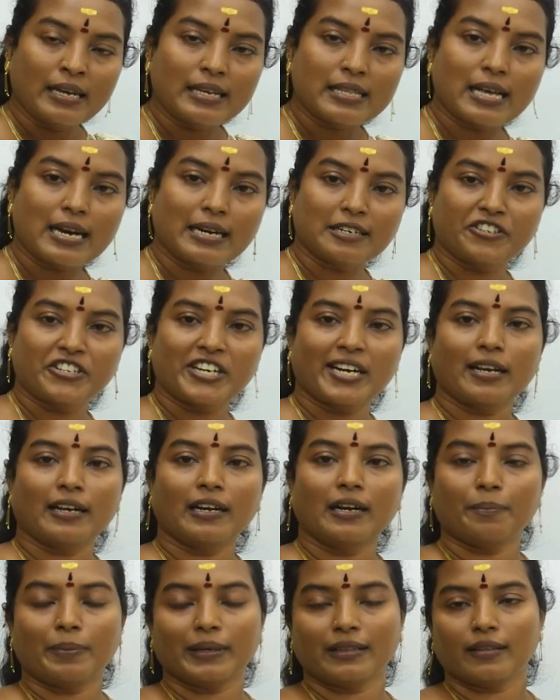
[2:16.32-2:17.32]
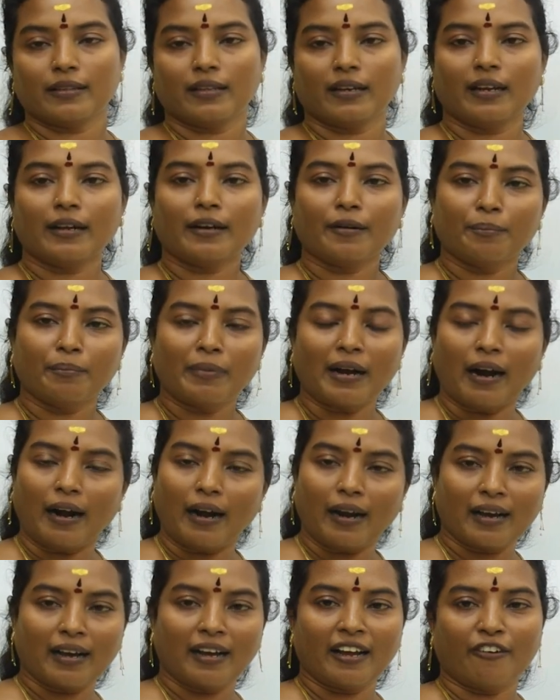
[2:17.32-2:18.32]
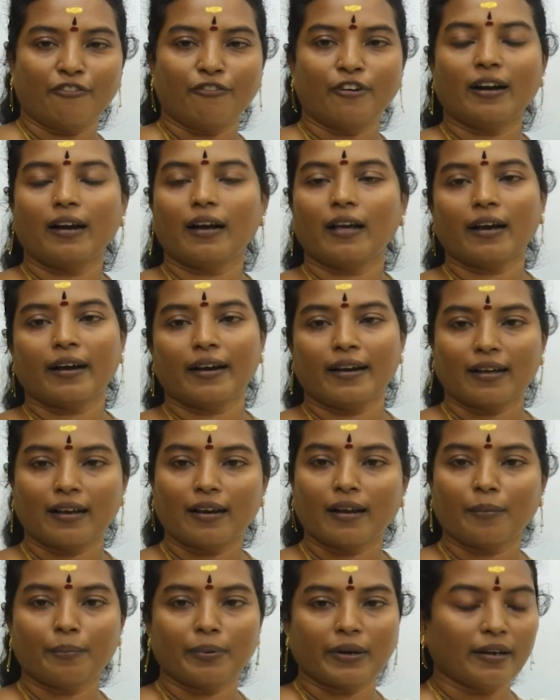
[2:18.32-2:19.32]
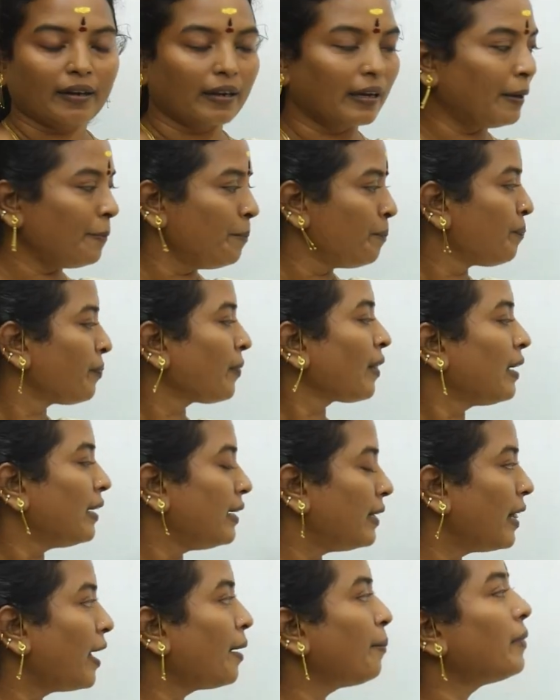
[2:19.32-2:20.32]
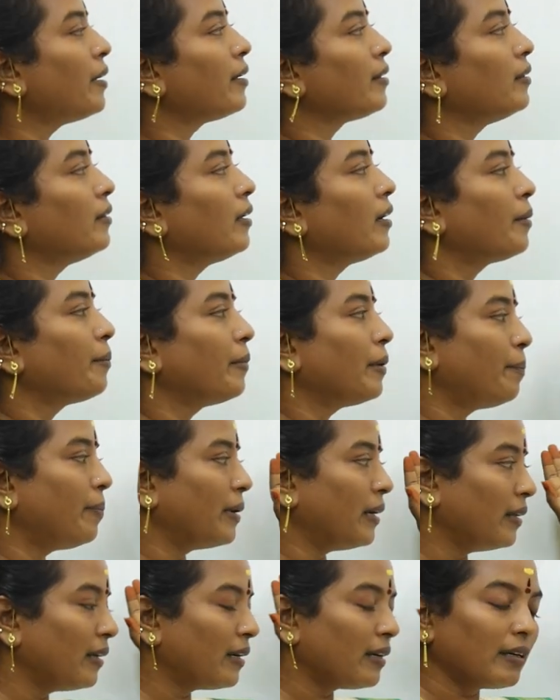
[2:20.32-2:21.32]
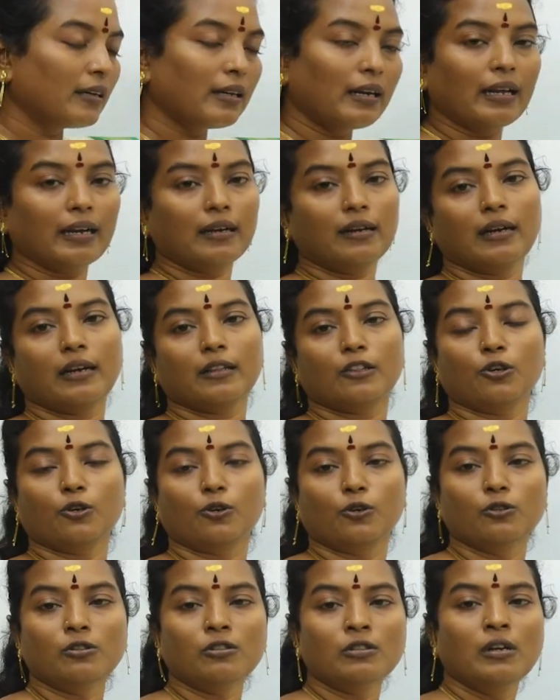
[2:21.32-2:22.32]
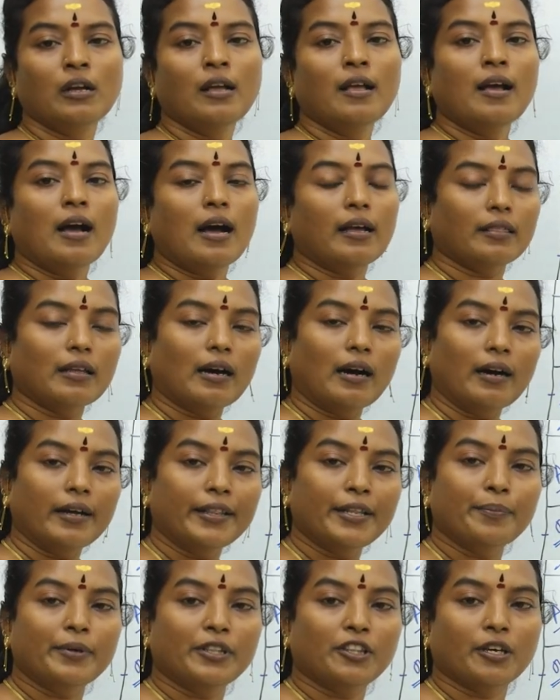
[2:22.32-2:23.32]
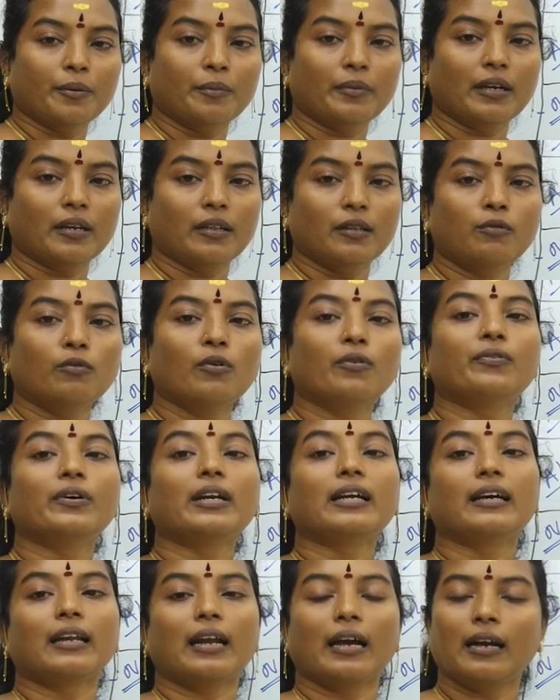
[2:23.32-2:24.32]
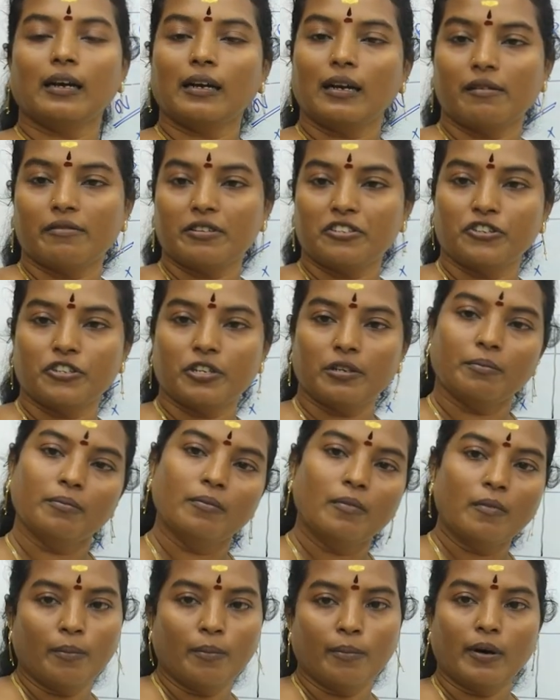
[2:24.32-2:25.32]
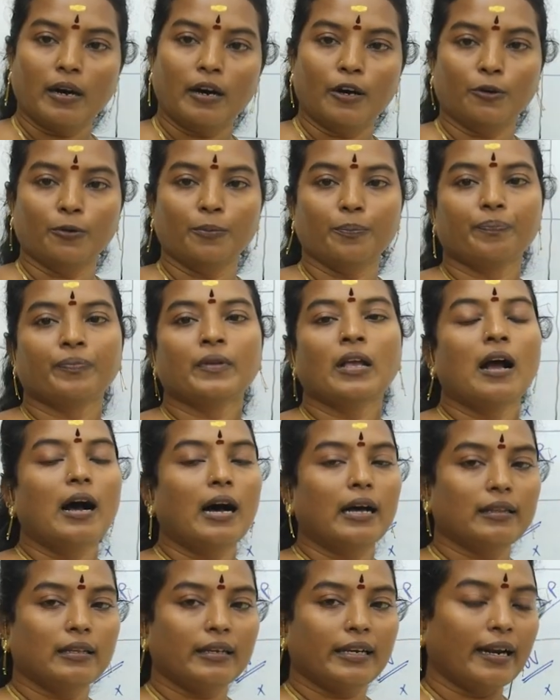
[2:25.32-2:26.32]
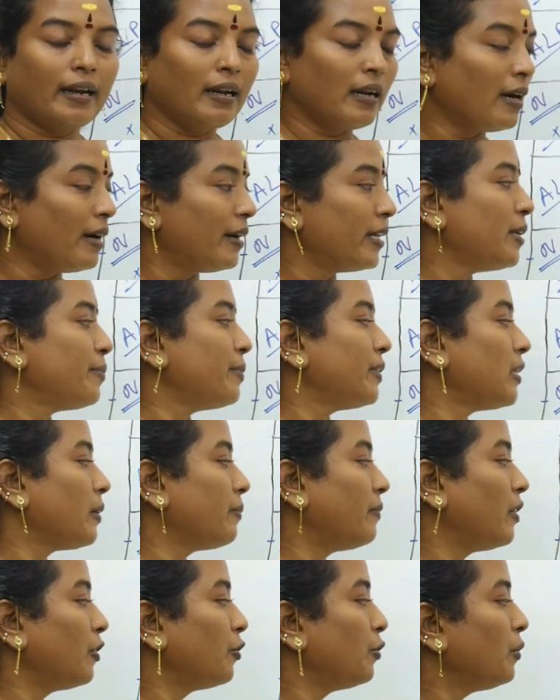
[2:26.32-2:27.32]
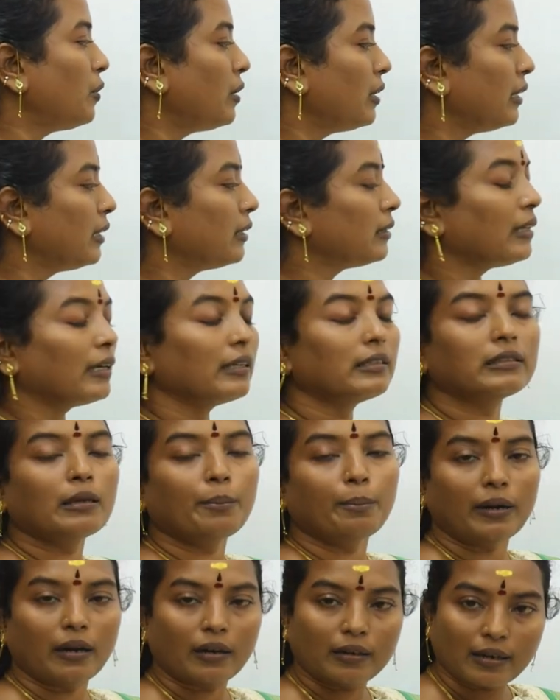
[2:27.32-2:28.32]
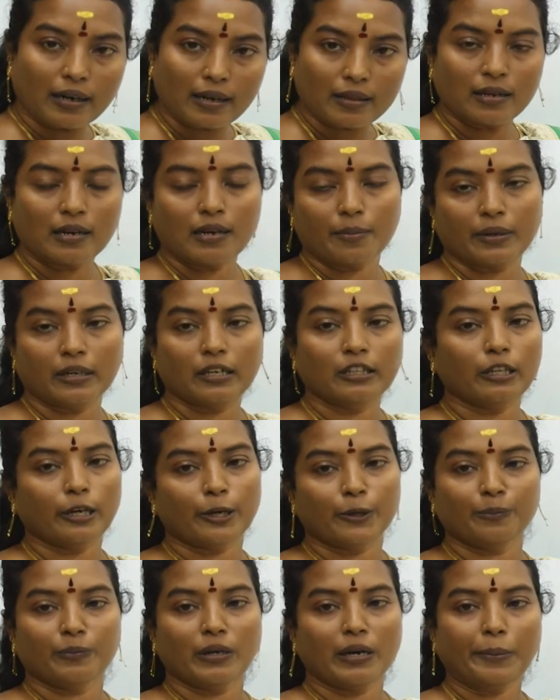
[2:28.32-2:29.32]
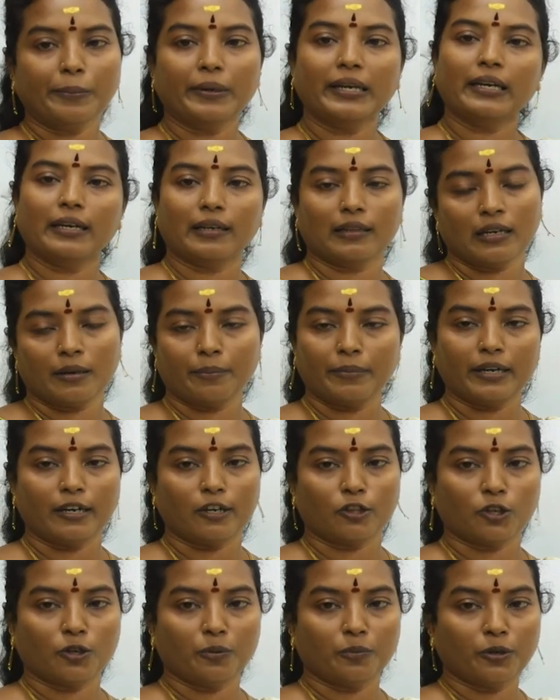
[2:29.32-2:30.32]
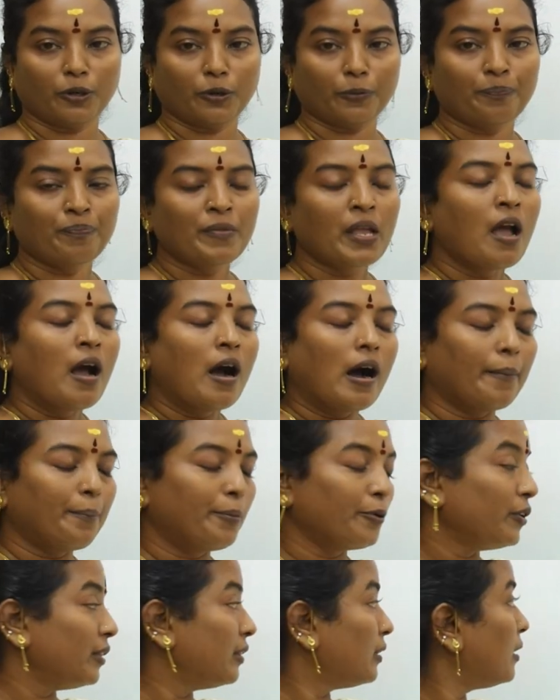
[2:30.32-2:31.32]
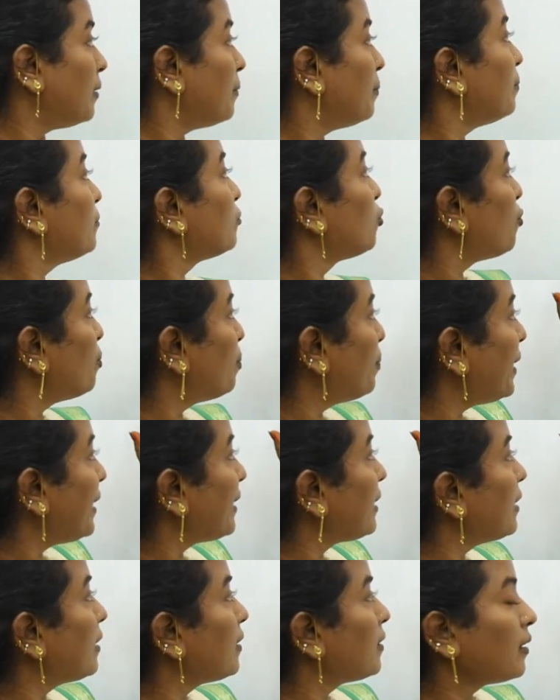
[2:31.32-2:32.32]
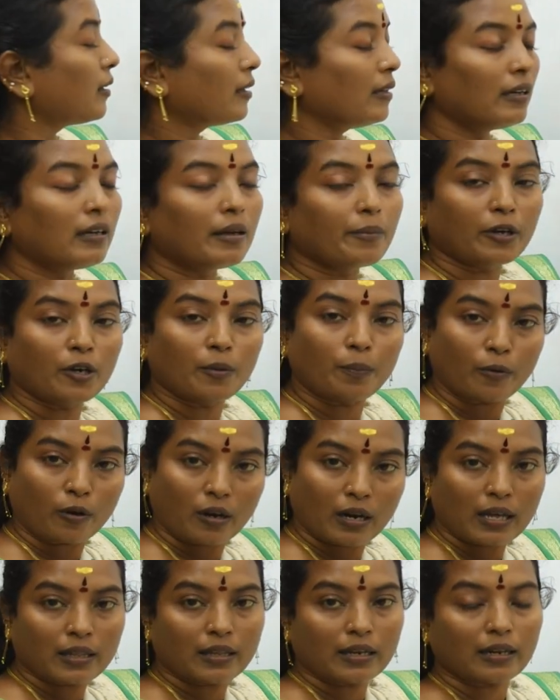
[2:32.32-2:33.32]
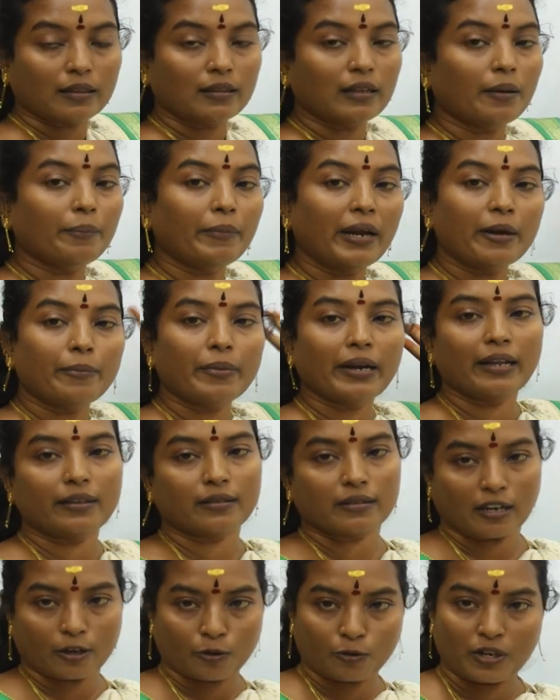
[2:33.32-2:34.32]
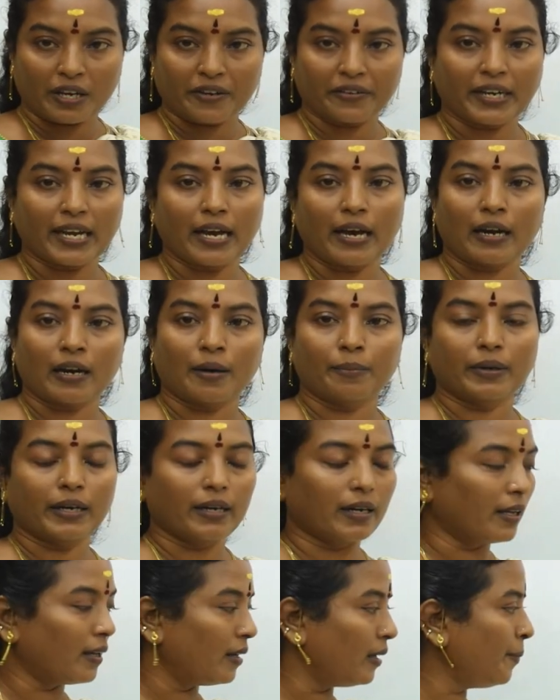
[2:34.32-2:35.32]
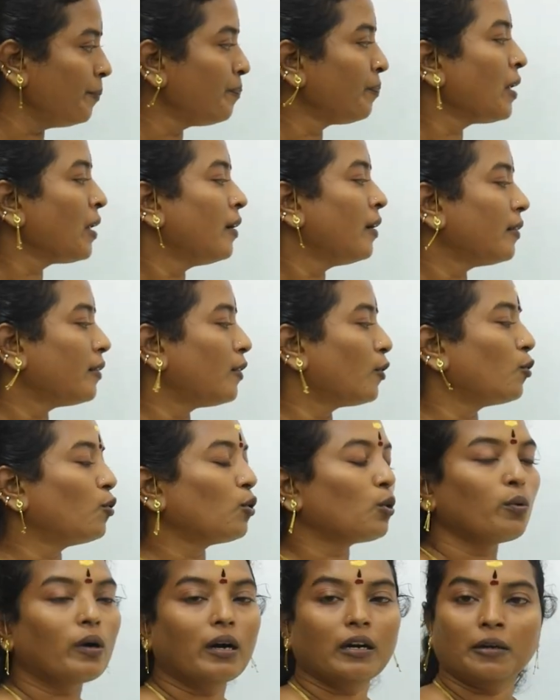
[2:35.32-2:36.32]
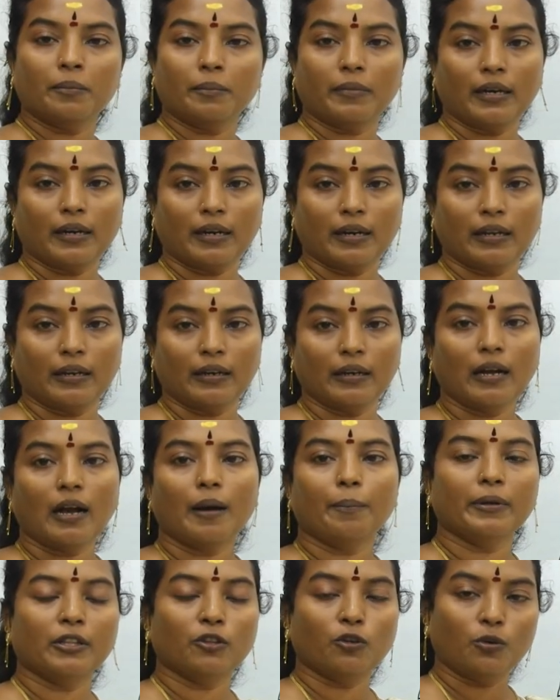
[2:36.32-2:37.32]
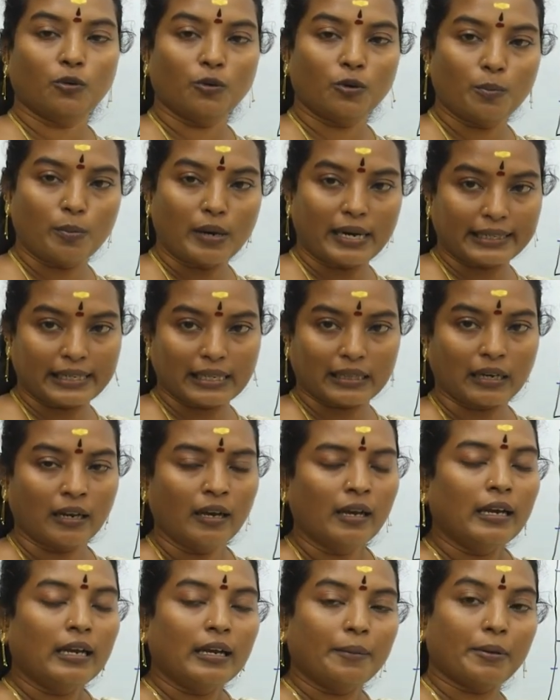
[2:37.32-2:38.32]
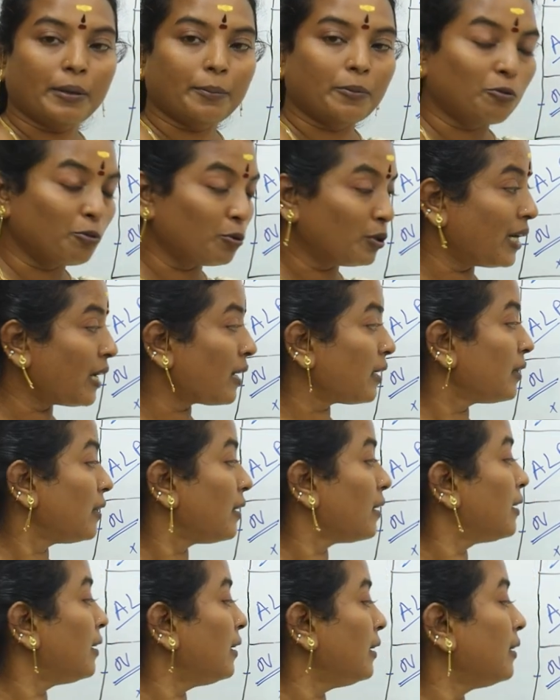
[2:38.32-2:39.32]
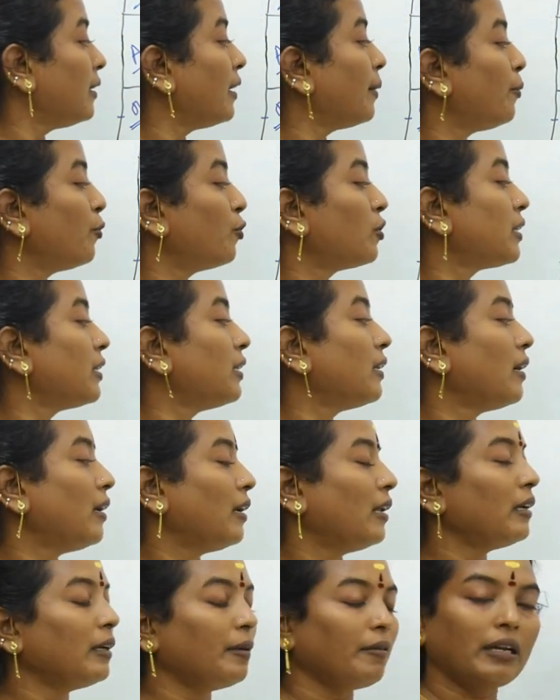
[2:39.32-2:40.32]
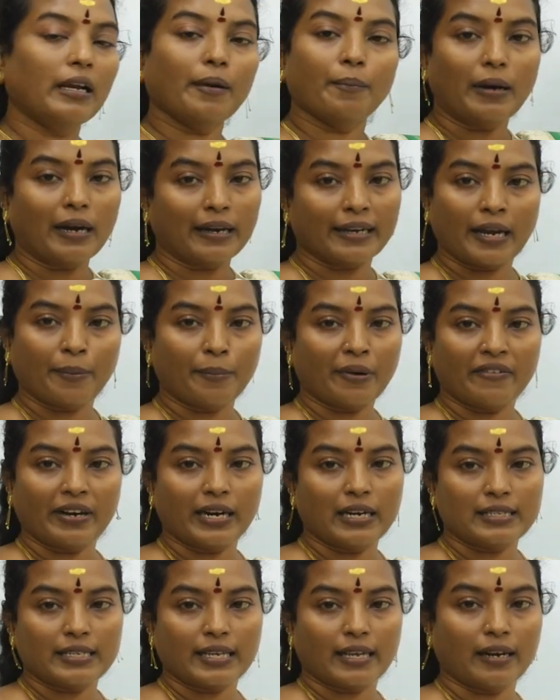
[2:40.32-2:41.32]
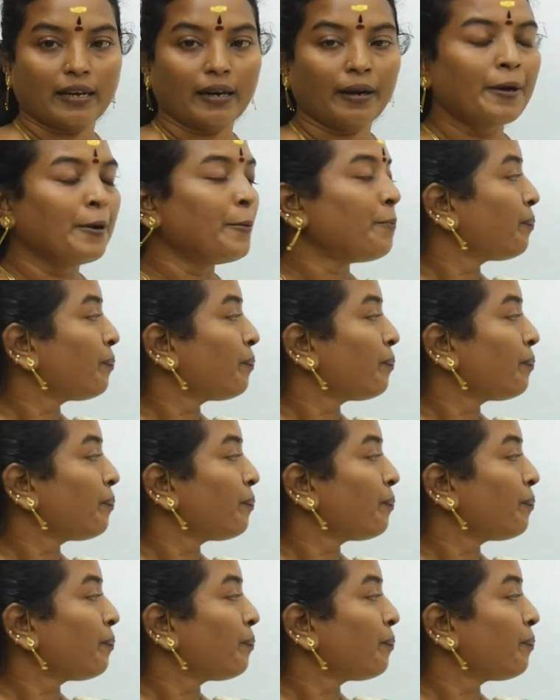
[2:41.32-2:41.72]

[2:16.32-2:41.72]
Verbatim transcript: இந்த அட்சய லக்ன பத்ததியில் ரொம்ப அழகாக எவ்வளோ அழகாக எடுக்கலாம் பாருங்கள் இதே மாதிரி தான் நம்ம பன்னிரெண்டு லக்னத்திற்கும் அந்த ஆதிபத்தியங்கிறது ஒவ்வொரு கிரகங்களை வச்சு மாறும் அது என்ன ஆதிபத்தியம் வாங்குதோ அதுக்கு தகுந்த பலன்களை தான் நமக்கு தரும் அப்படிங்கிறத நம்ம எடுத்துக்க முடியும் அப்போது இந்த கும்ப லக்னத்திற்கு நமக்கு பொருளாதாரத்தில் மேன்மைகளை தரக்கூடியவர் யாராக மாறுறாரு இந்த குருவாக மாறுறாரு அப்போ இந்த குரு பாக்கியத்து இப்போ நம்ம உதாரணத்திற்கு இங்கே போட்டதுனால இங்கே பாக்கியமாக வேலை செய்கிறாரு